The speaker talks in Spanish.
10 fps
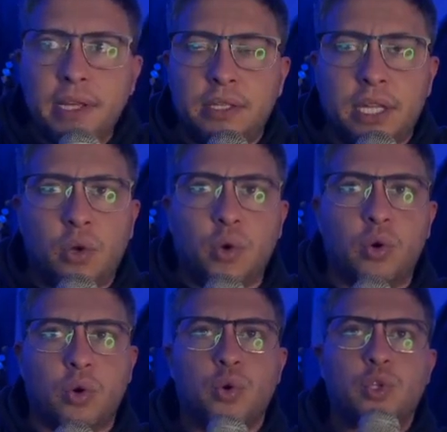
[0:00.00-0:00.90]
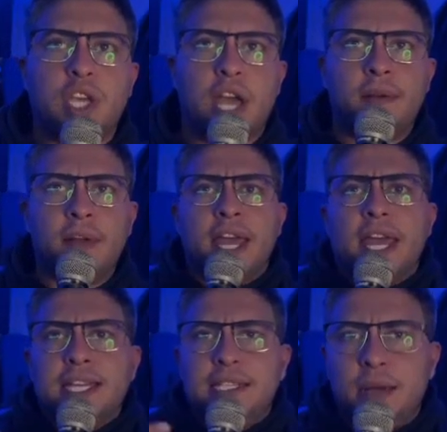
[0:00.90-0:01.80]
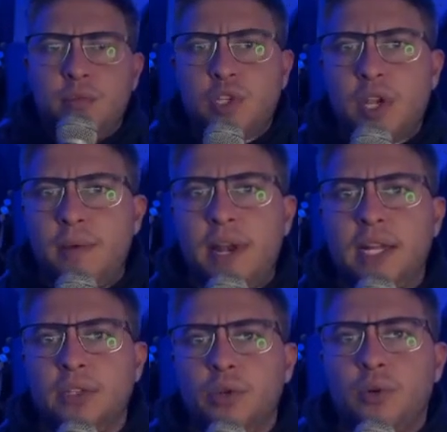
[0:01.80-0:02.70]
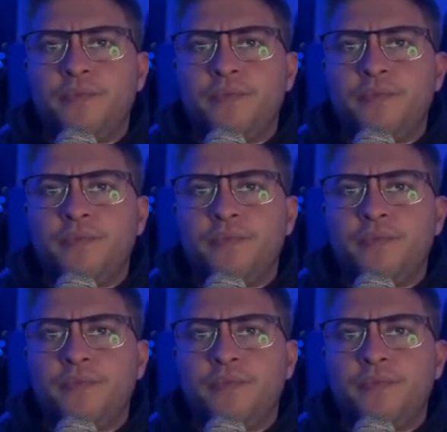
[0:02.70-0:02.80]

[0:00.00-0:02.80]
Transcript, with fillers: con Rusia. Estamos hablando